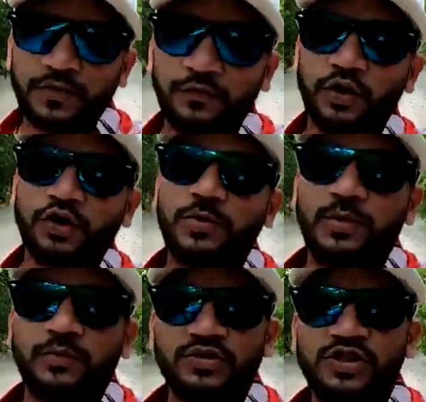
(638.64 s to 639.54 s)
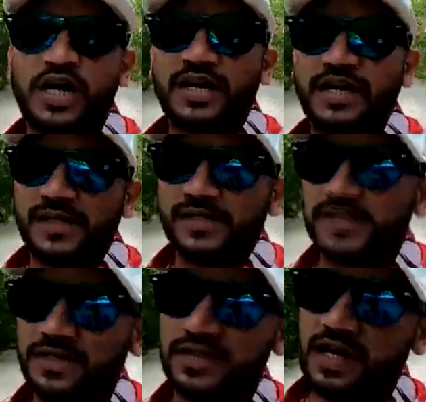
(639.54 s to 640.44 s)
पेट फुल है तो अभी हम लोग जा रहे हैं
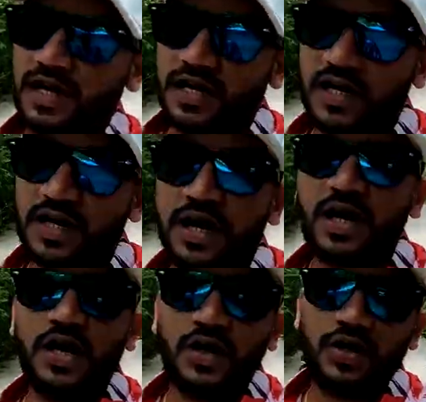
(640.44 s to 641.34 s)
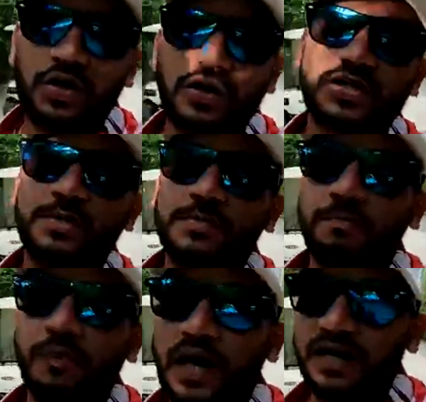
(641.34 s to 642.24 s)
सीधा रॉक
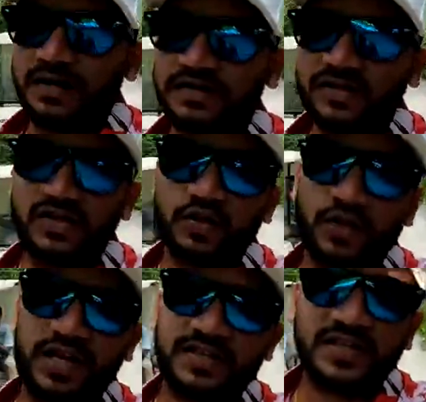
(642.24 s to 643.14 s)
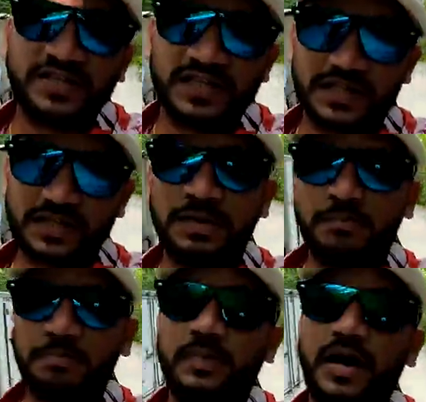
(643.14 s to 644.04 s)
बार जो कि सनसेट
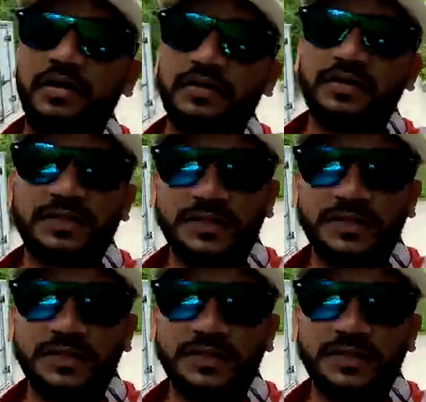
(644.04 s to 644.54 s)
बार